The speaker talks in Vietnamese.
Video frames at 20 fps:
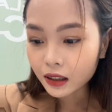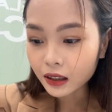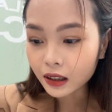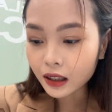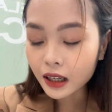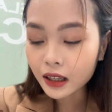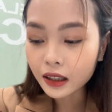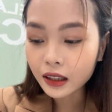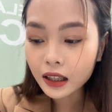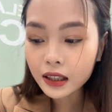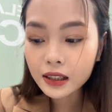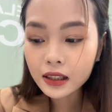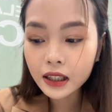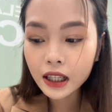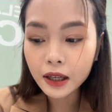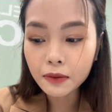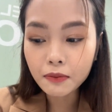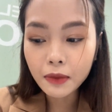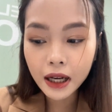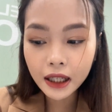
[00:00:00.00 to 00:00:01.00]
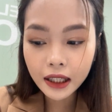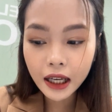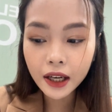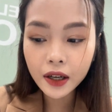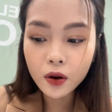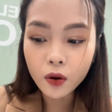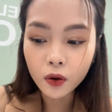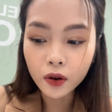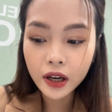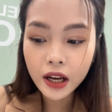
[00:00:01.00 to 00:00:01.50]
Ở Cần Thơ thì mây
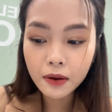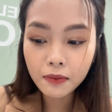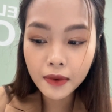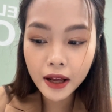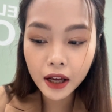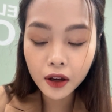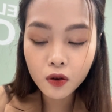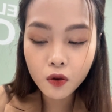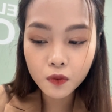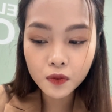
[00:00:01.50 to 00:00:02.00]
thay đổi, đêm nay